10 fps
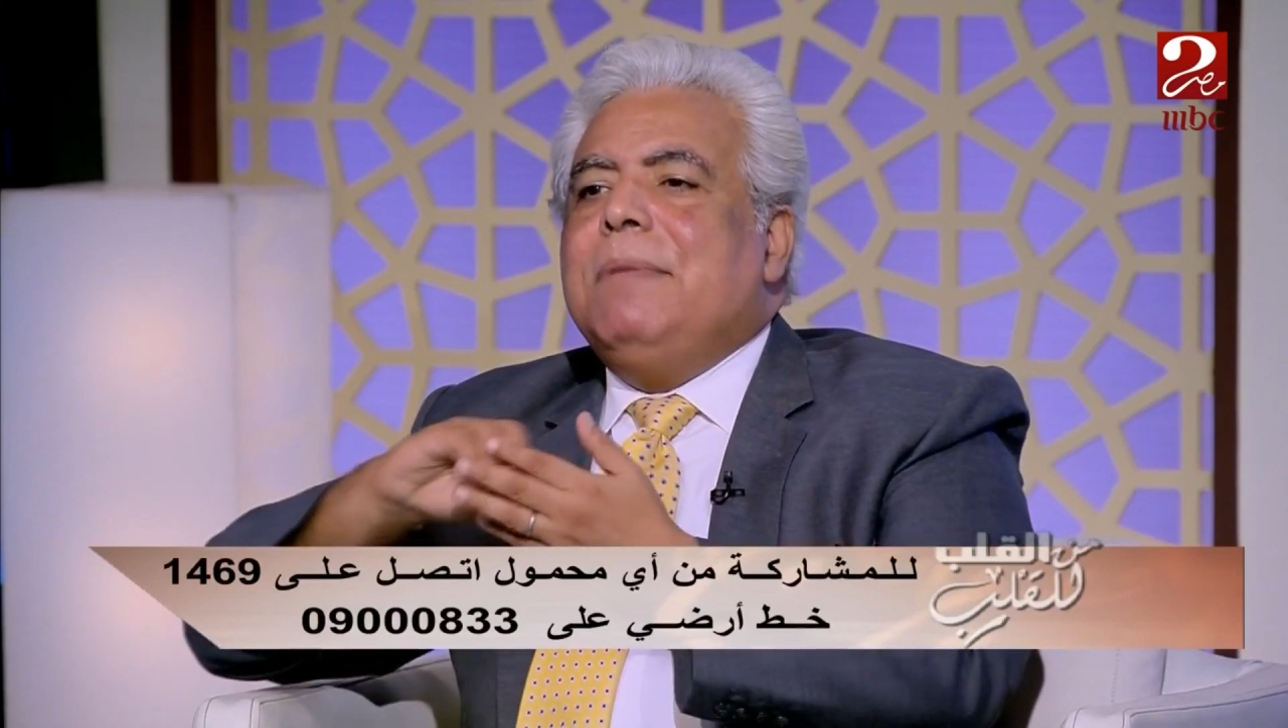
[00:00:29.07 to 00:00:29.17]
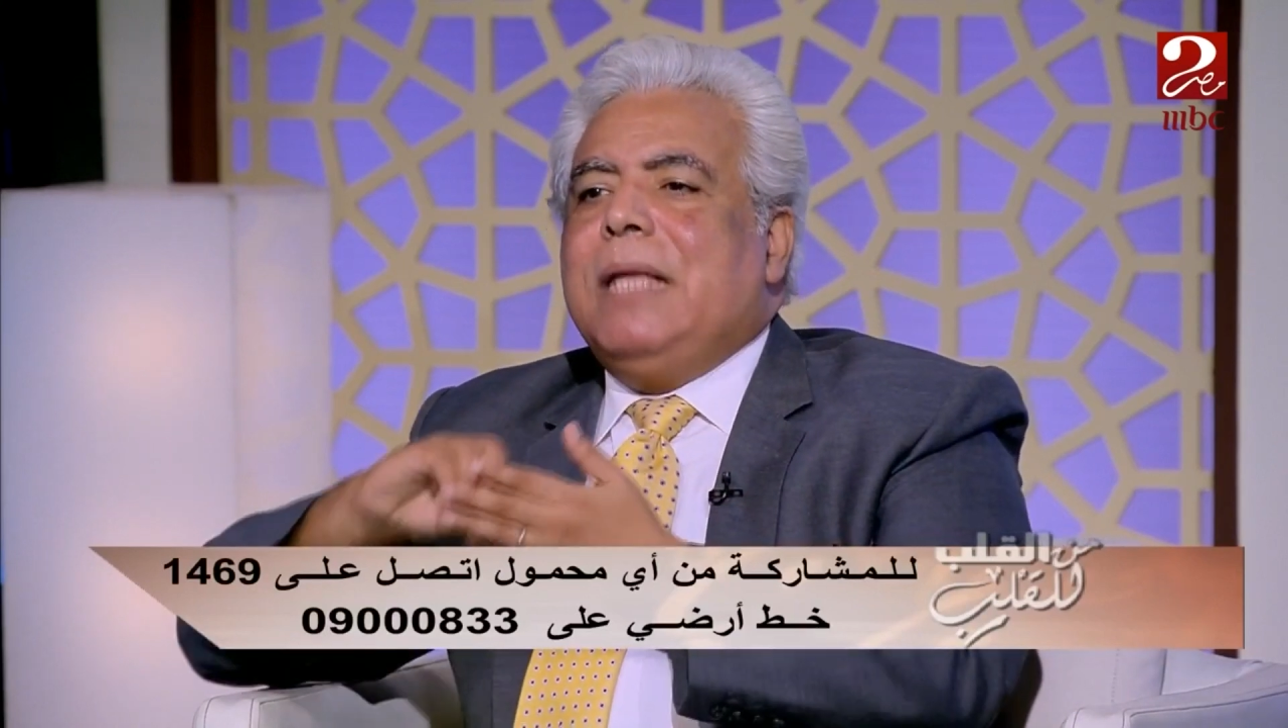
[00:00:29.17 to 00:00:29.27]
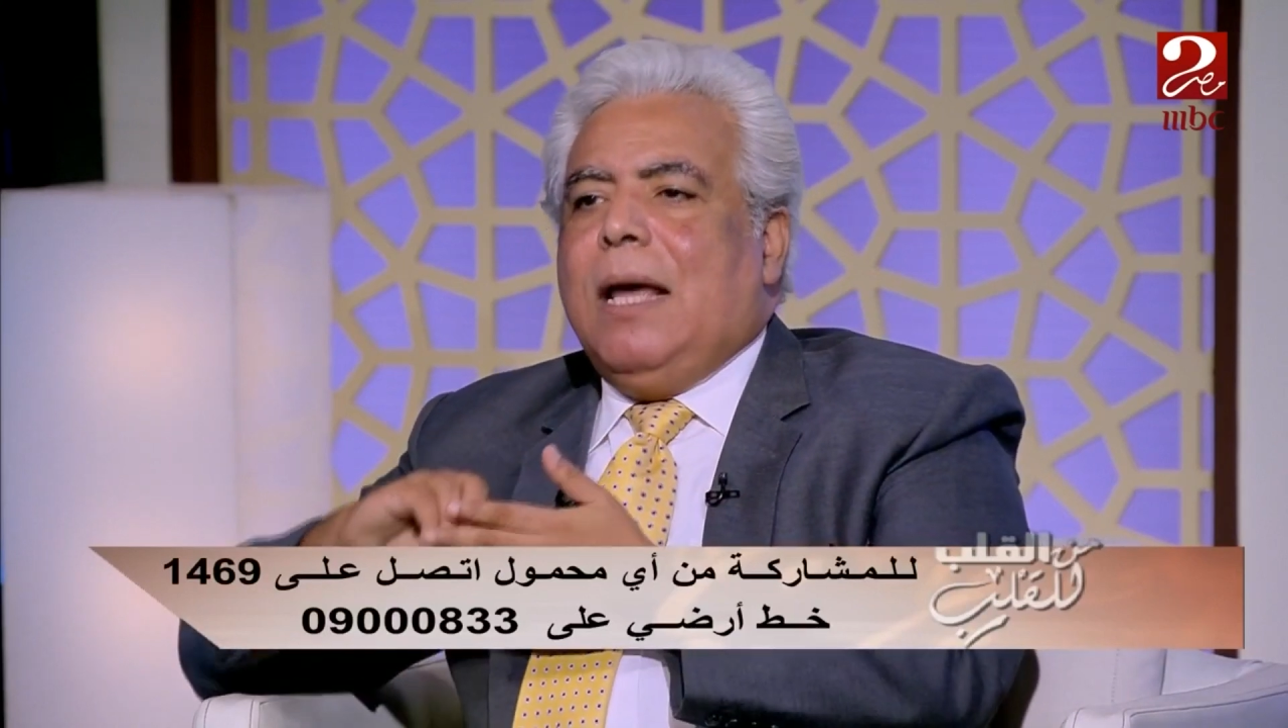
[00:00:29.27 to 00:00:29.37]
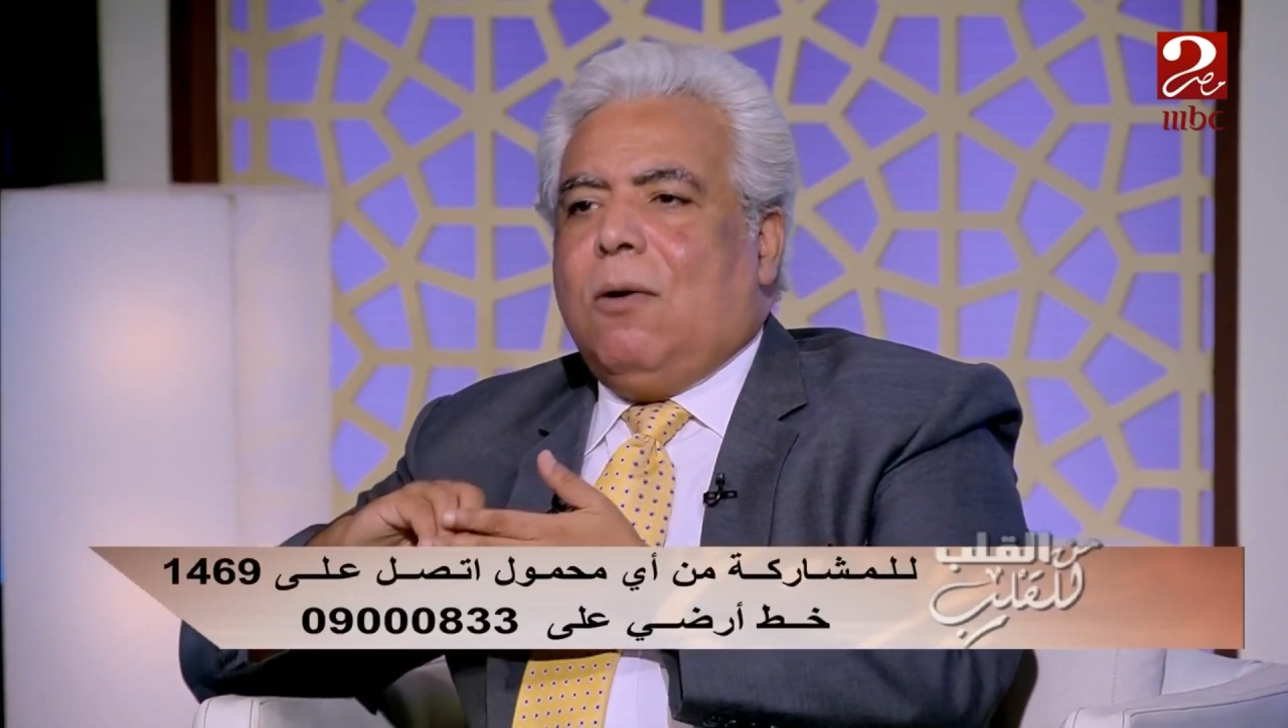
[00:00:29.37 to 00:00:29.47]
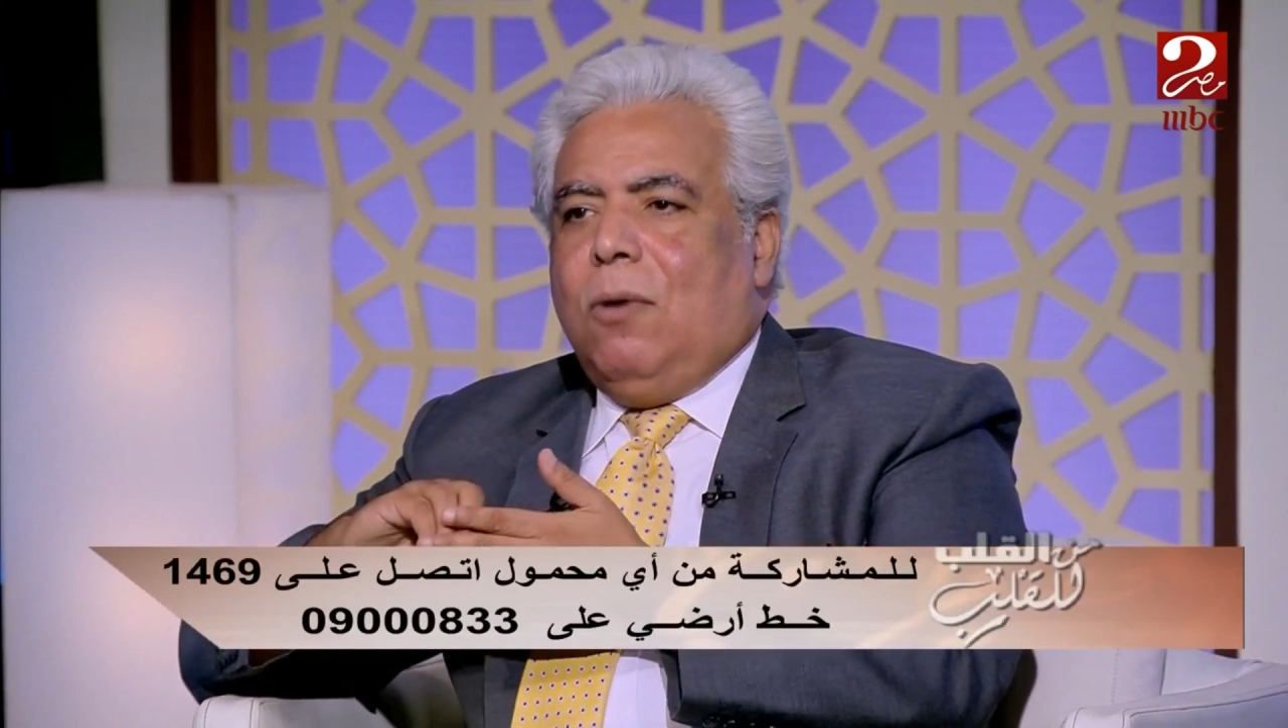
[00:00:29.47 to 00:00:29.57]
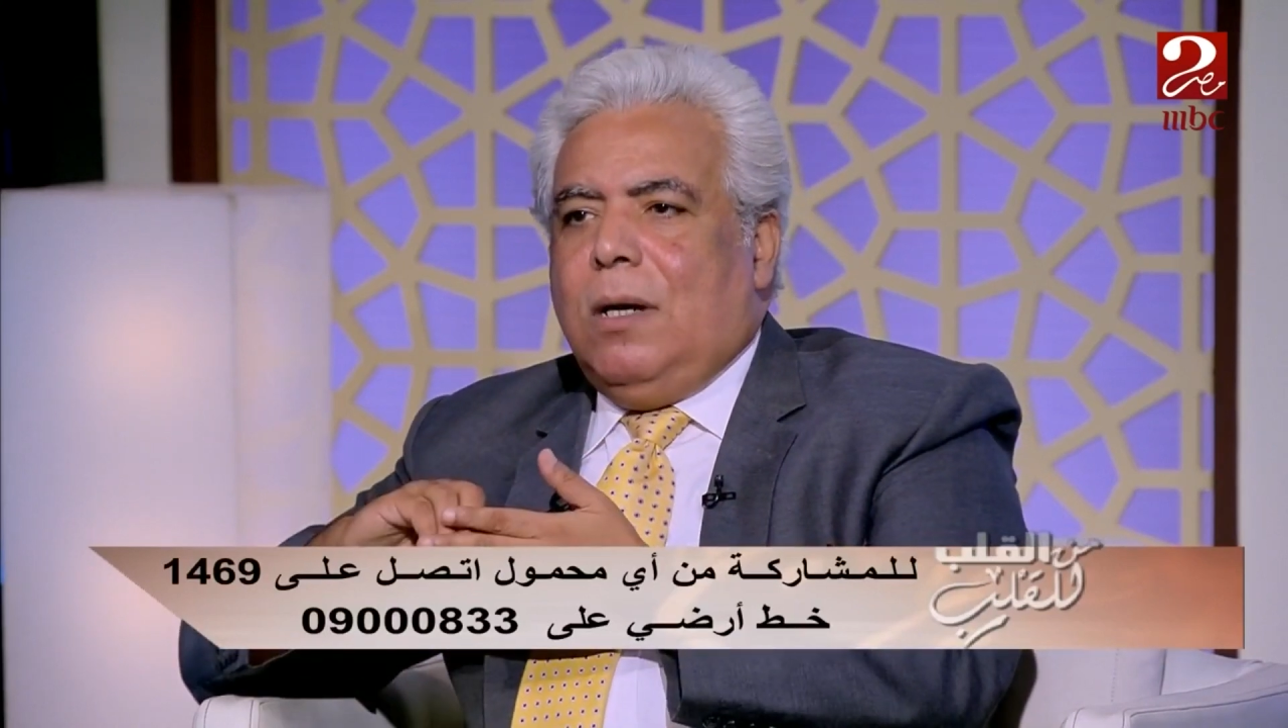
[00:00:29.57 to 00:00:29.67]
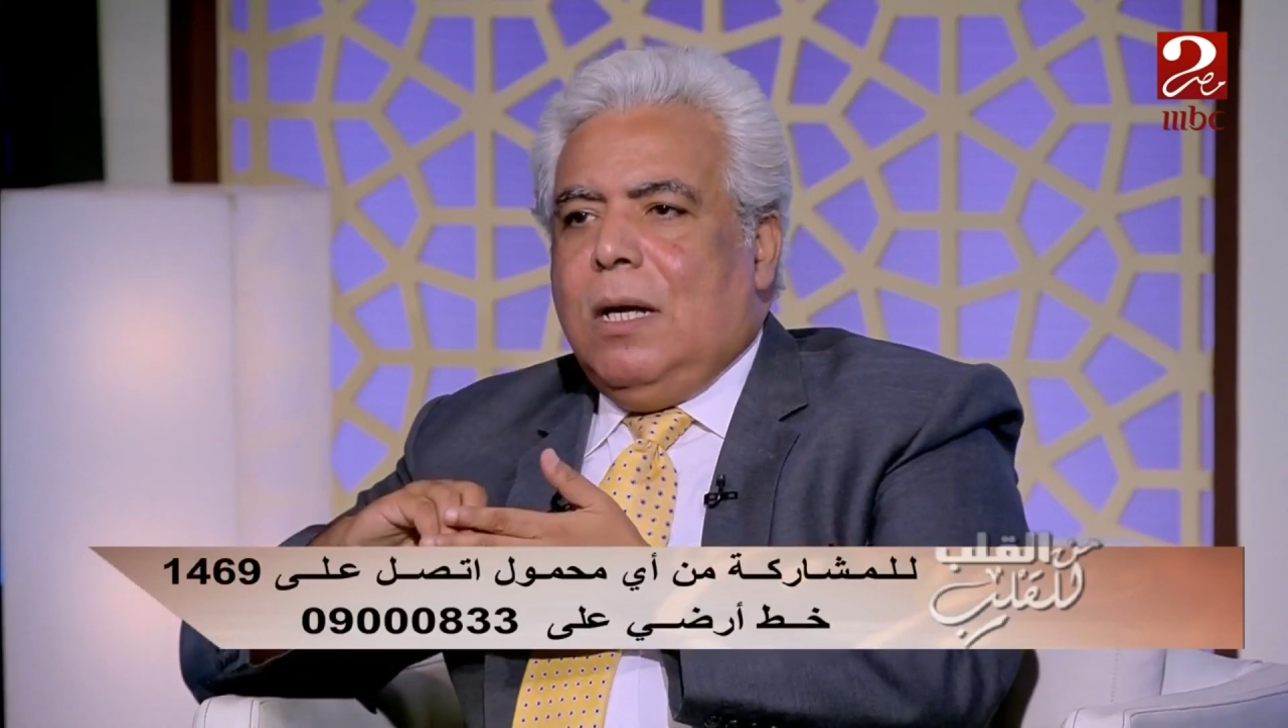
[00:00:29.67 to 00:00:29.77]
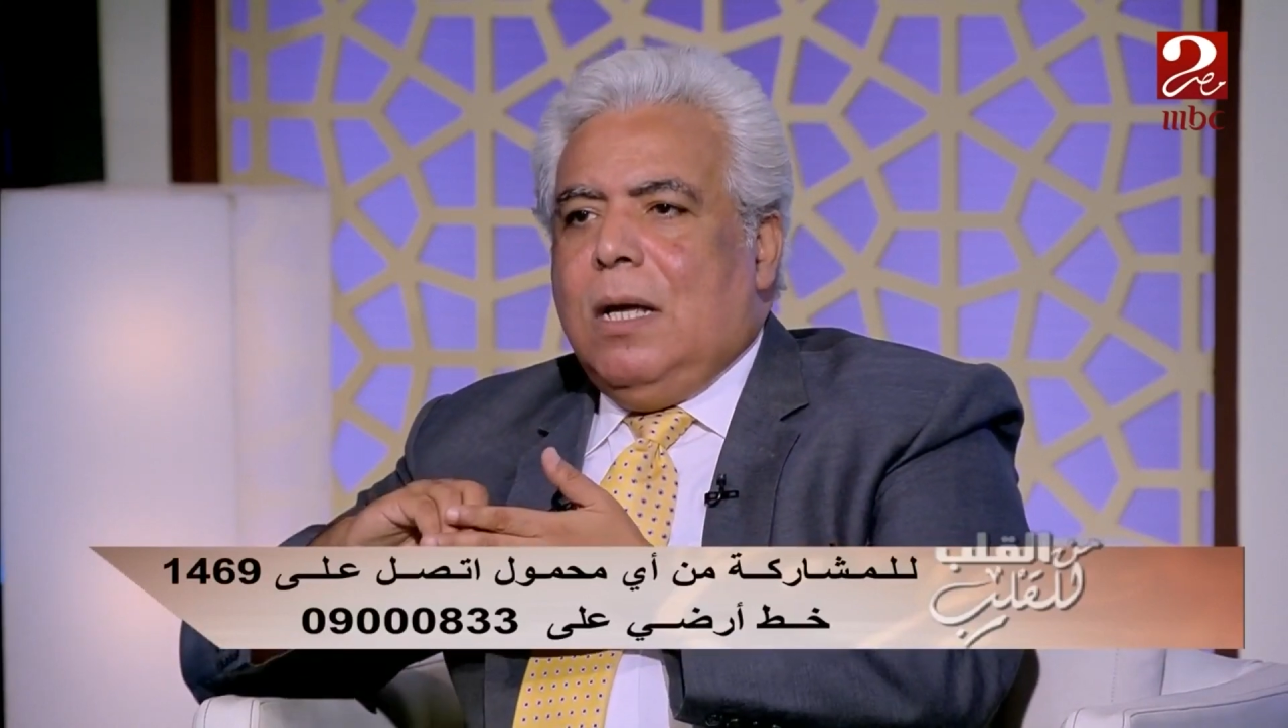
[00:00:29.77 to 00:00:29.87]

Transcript: تاكل